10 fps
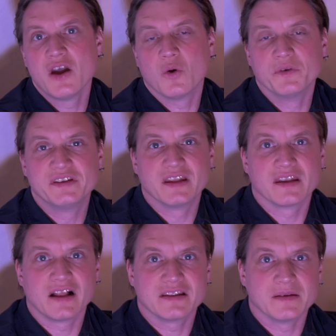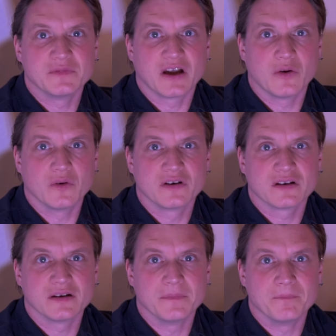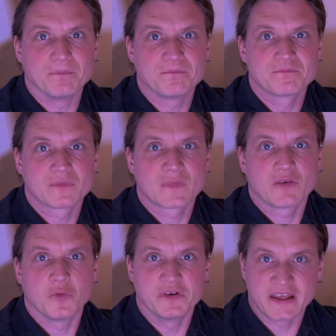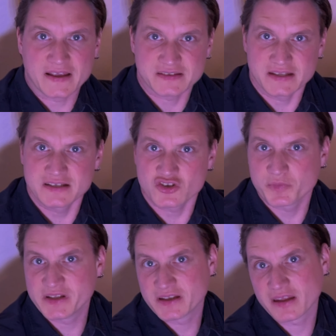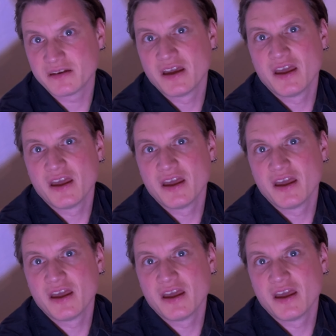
und die dann halt eben auch, ähm, wo man die erste Insel spielen kann